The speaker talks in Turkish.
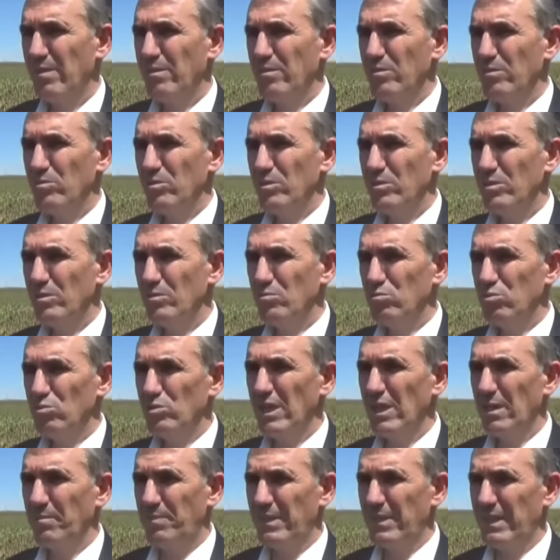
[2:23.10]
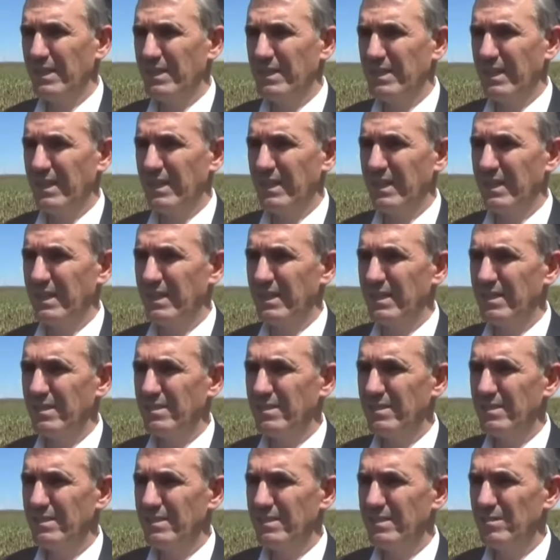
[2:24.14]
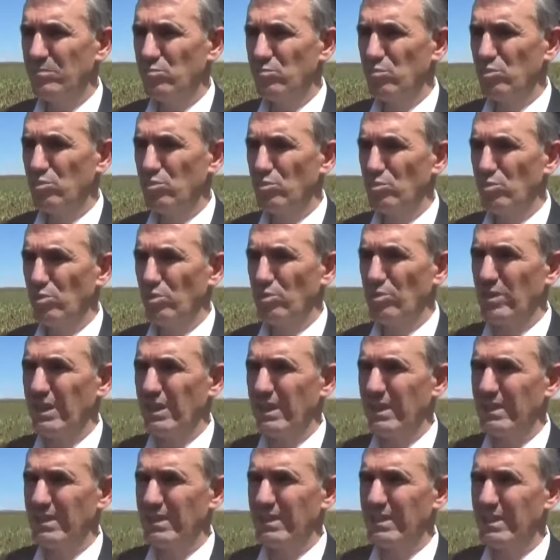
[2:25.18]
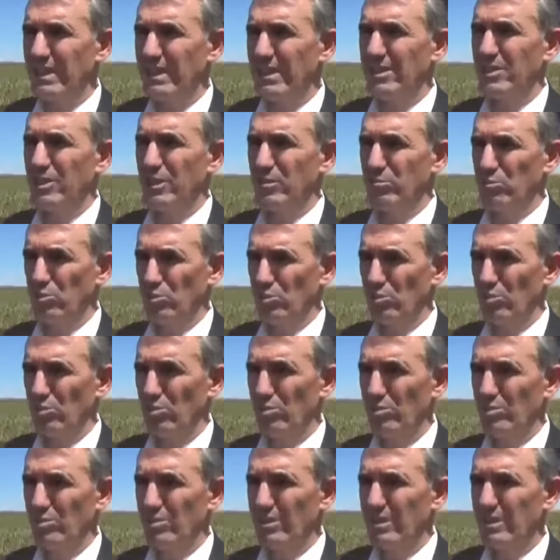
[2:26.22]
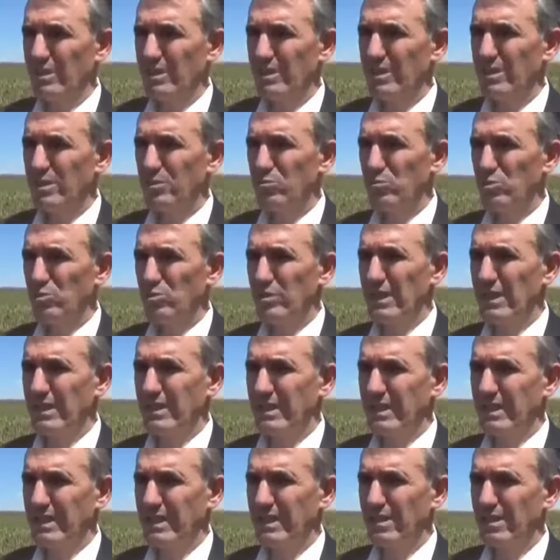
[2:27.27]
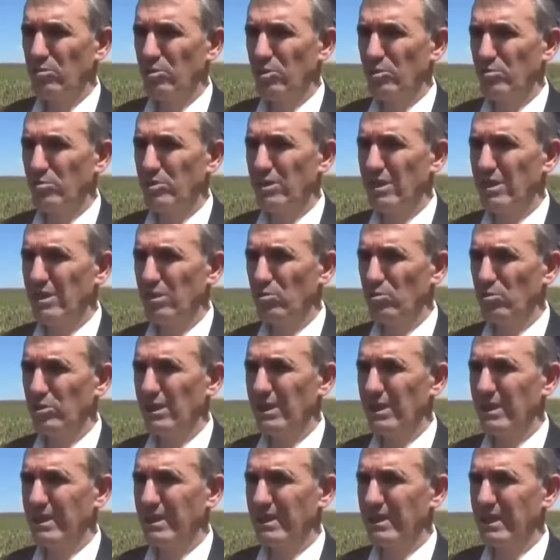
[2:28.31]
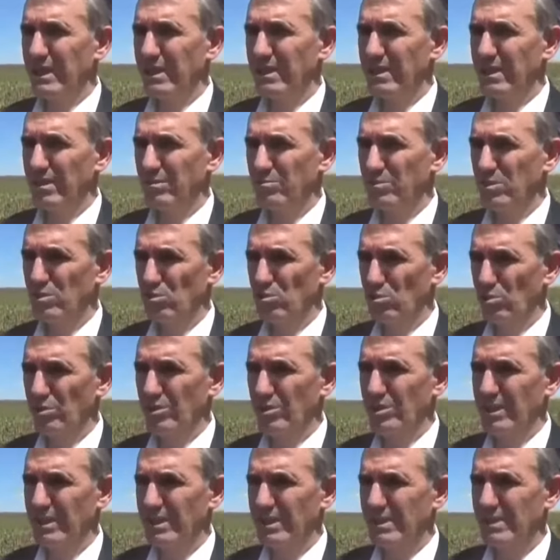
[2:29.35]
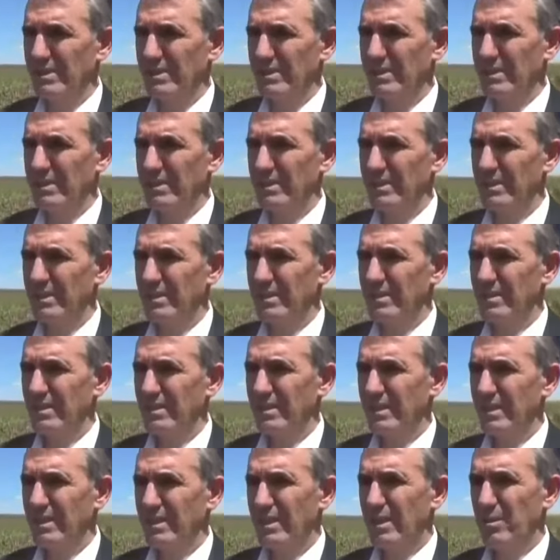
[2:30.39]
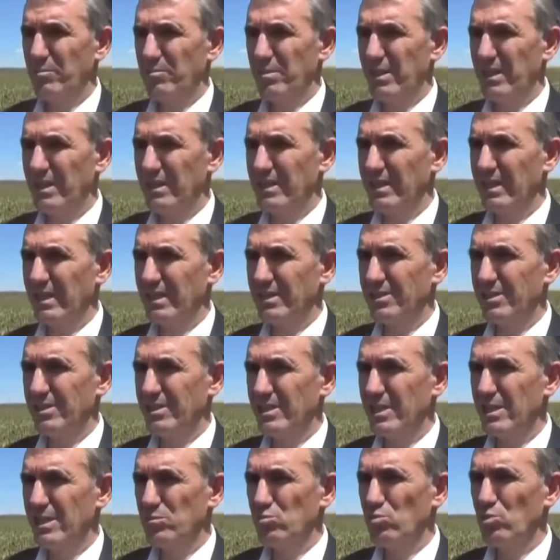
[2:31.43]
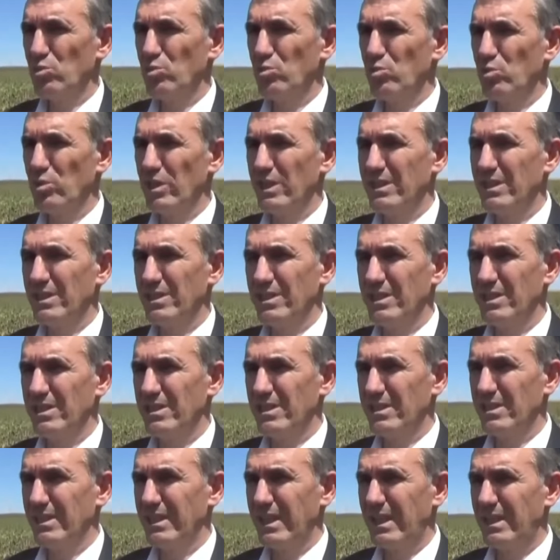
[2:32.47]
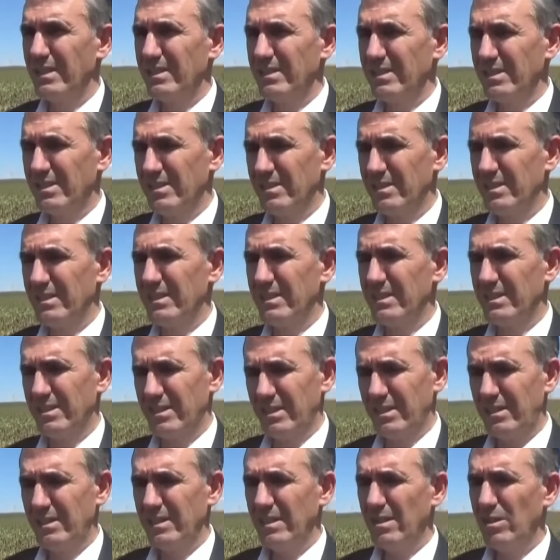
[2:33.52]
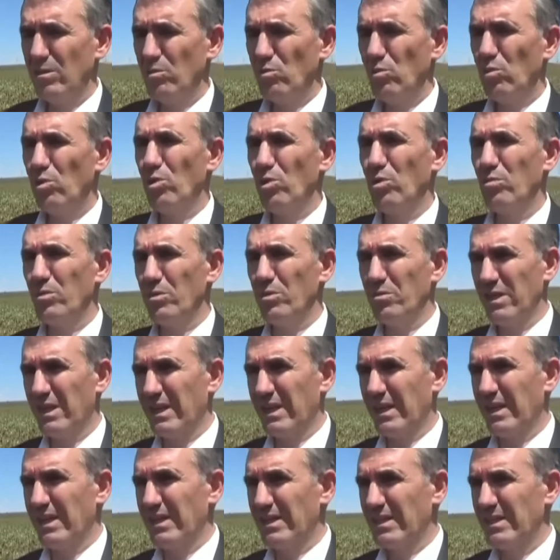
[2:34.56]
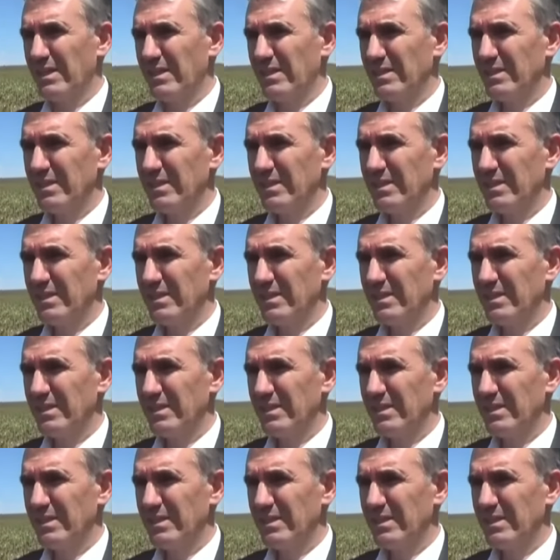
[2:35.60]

e, bu yapılan kararla e, bunun önüne geçilmiş oldu. Şimdi bunun etkilerini önümüzdeki günlerde tekrar biz göreceğiz. E, hep birlikte yaşayacağız. Bu üretici için de için için bu olumlu bir karardır.